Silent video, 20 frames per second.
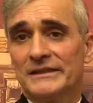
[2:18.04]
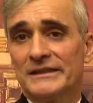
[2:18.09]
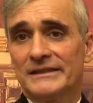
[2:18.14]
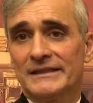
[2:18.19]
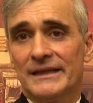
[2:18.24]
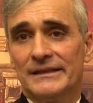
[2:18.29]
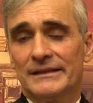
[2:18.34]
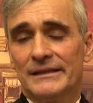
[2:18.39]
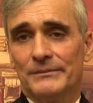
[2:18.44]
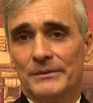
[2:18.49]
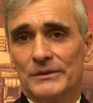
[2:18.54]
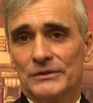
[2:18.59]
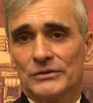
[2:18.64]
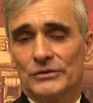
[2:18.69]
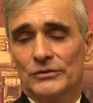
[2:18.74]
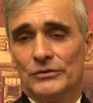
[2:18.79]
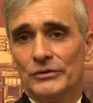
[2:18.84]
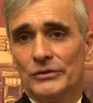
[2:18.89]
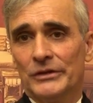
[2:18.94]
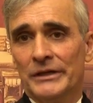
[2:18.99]
60
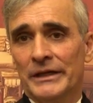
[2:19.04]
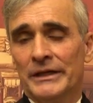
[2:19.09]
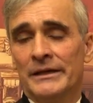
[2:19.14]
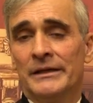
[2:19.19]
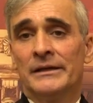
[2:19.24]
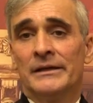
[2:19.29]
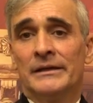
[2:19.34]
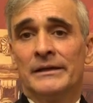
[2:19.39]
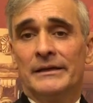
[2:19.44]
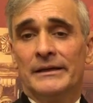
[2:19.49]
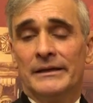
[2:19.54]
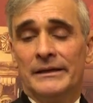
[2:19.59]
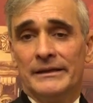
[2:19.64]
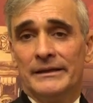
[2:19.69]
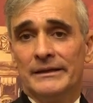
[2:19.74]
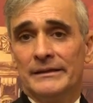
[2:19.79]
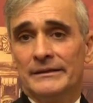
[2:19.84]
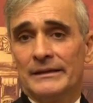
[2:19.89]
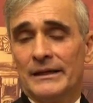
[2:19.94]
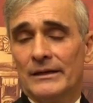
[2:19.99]
persone,
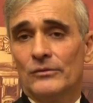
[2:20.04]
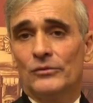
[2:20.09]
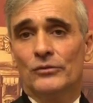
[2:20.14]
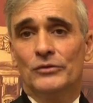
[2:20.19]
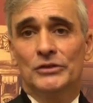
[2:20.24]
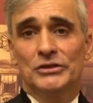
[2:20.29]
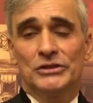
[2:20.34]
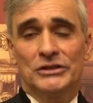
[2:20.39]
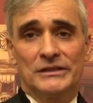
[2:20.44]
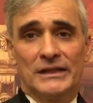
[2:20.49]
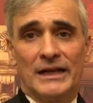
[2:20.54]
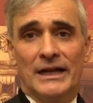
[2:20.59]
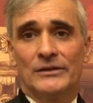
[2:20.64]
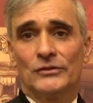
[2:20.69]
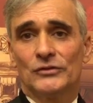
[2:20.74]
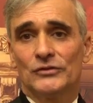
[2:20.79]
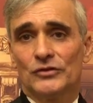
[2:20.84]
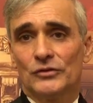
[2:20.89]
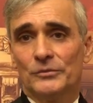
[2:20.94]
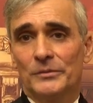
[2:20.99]
eh, tra cui ci
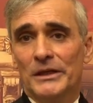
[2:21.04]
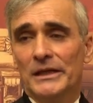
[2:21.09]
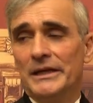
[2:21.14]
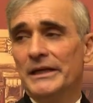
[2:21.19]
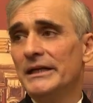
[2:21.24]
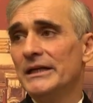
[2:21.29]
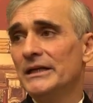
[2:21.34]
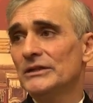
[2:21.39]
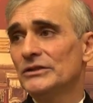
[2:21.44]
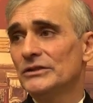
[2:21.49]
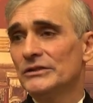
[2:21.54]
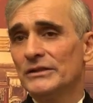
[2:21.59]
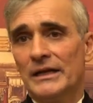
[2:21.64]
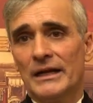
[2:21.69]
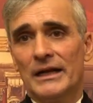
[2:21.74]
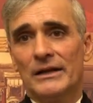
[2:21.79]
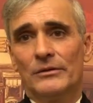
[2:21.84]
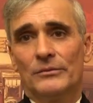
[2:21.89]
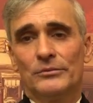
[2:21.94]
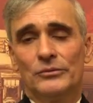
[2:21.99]
saranno sommelier, ci
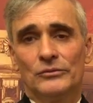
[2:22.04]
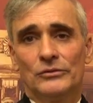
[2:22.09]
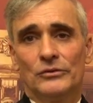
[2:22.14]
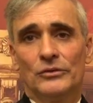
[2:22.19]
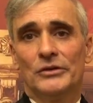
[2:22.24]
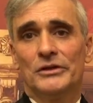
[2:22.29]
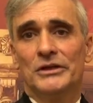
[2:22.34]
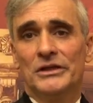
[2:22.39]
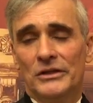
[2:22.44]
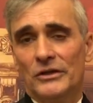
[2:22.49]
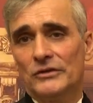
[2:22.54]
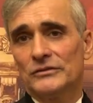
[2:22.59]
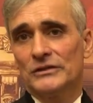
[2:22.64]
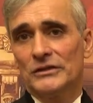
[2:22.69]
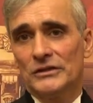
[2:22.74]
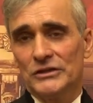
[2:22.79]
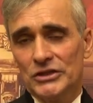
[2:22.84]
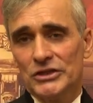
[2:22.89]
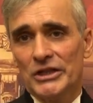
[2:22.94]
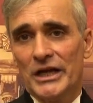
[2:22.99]
saranno appunto i
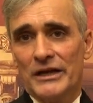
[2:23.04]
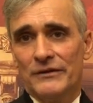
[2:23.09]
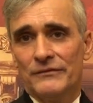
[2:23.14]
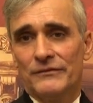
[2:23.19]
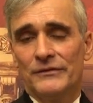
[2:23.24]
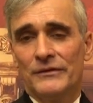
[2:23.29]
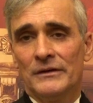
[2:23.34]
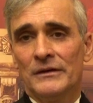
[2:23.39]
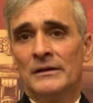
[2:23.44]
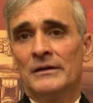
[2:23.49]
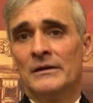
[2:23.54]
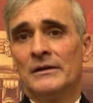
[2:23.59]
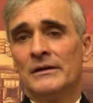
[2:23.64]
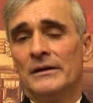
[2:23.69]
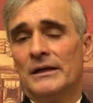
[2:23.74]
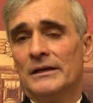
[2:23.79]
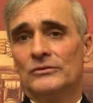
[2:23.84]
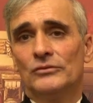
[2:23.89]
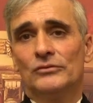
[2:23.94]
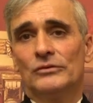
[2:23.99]
nostri chef
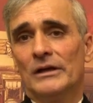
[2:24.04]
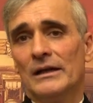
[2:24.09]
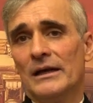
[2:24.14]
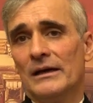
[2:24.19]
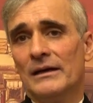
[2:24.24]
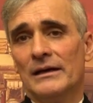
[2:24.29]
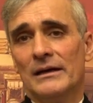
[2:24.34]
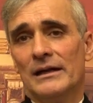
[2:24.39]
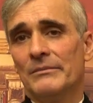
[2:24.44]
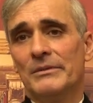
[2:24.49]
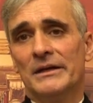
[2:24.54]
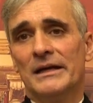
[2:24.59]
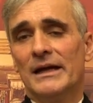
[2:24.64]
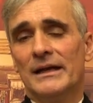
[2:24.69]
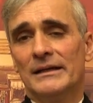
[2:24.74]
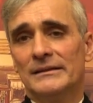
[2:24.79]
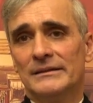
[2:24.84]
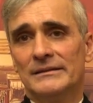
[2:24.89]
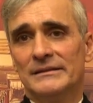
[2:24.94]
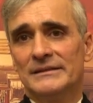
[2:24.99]
e tutta la, la
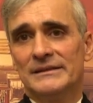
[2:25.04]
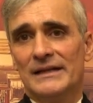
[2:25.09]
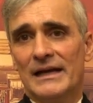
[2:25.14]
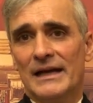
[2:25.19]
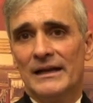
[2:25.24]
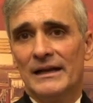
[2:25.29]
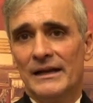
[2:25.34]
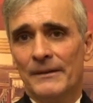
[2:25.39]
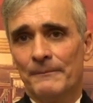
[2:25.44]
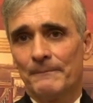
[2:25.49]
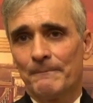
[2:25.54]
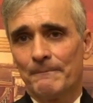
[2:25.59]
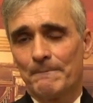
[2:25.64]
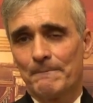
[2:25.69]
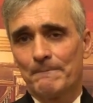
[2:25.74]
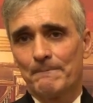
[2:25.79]
brigata di sala.